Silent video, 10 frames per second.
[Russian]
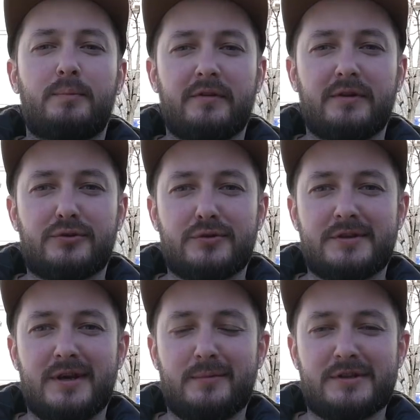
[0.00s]
Привет,
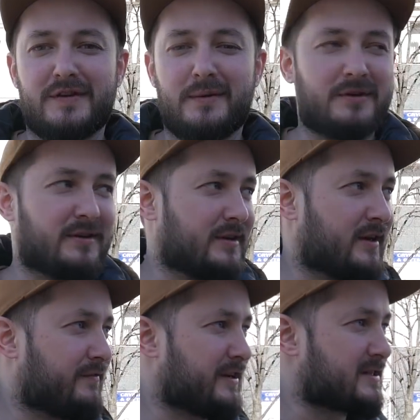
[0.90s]
друзья! Мы с вами
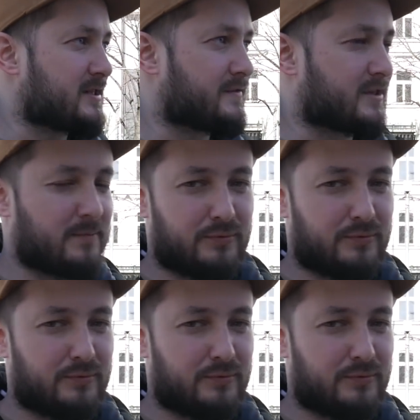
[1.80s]
на Вацлавской